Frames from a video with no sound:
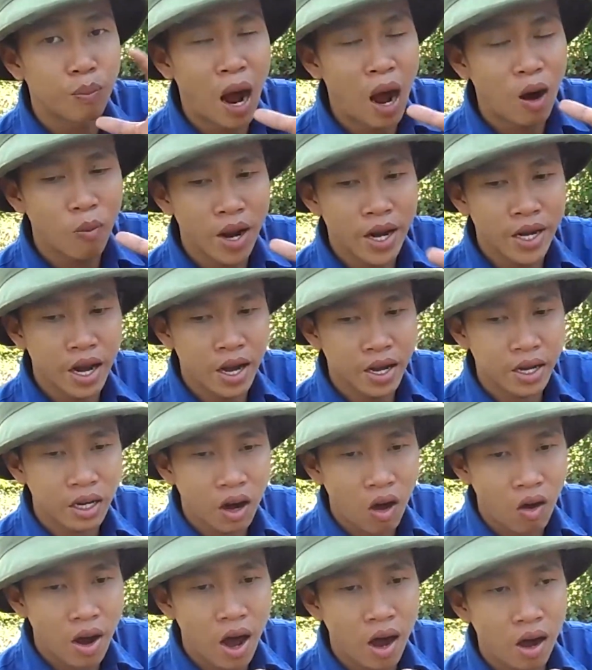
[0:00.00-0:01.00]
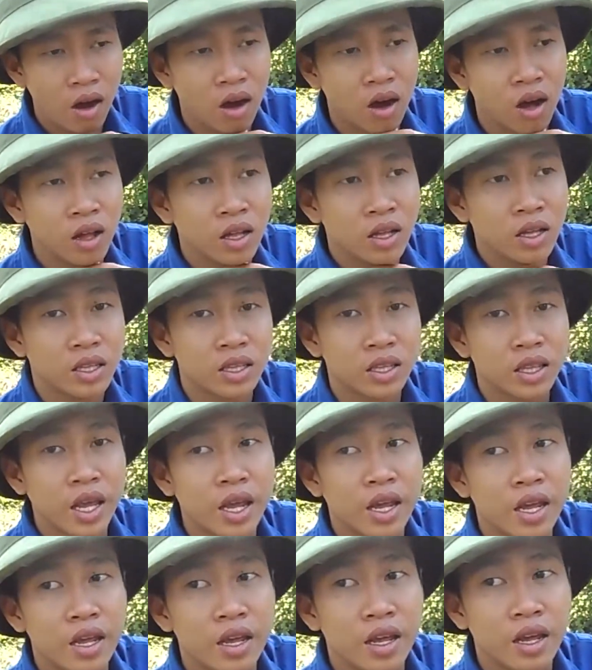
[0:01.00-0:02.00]
bao bì đựng loại đó
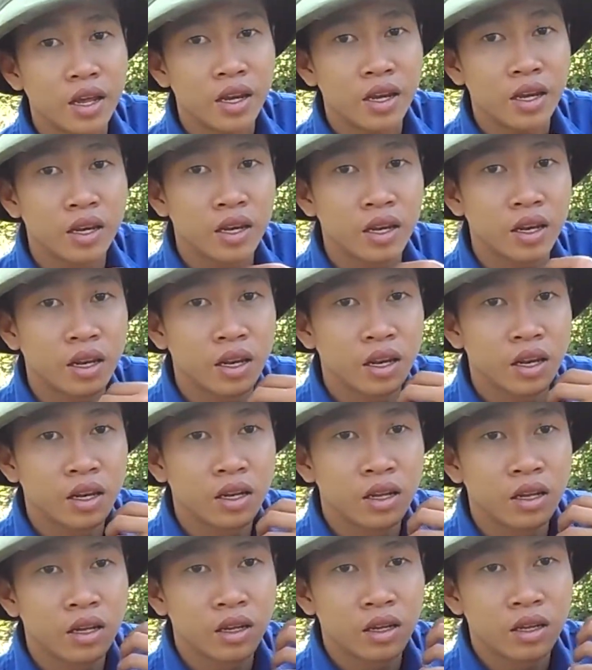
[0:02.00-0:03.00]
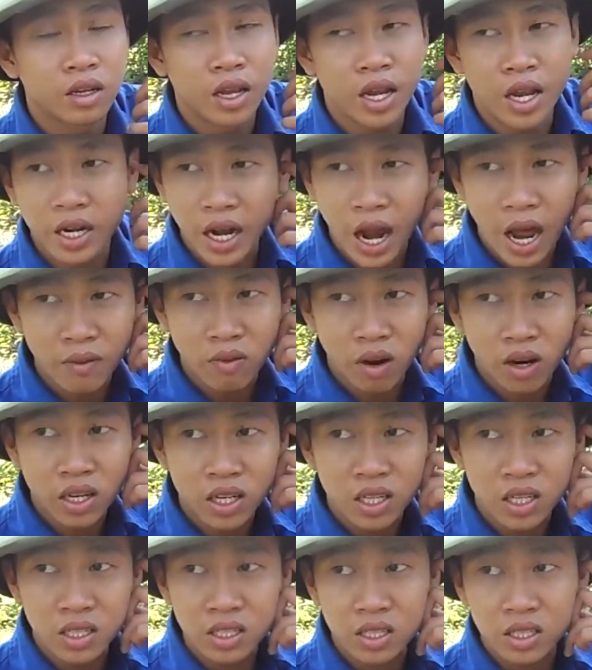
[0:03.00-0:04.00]
thì hiện nay
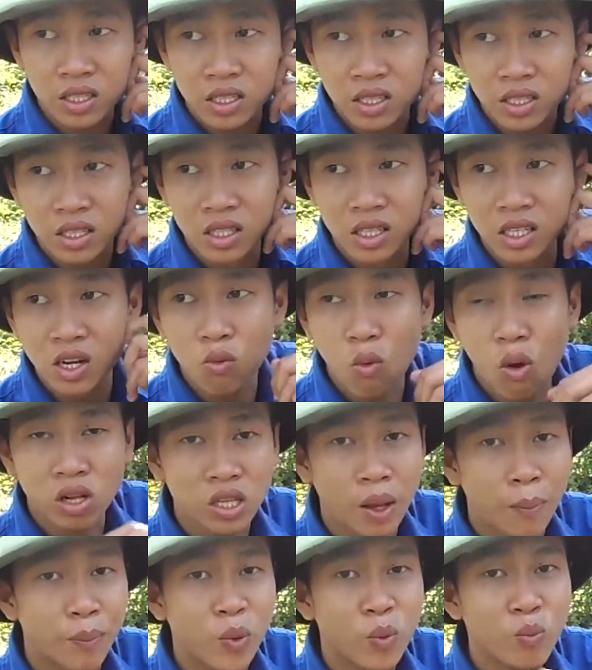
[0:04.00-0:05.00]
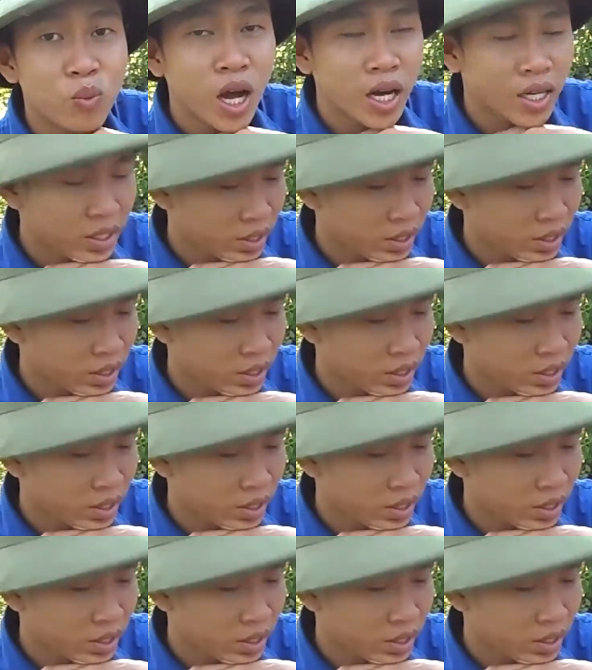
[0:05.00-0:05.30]
vẫn được chưa được quan tâm đúng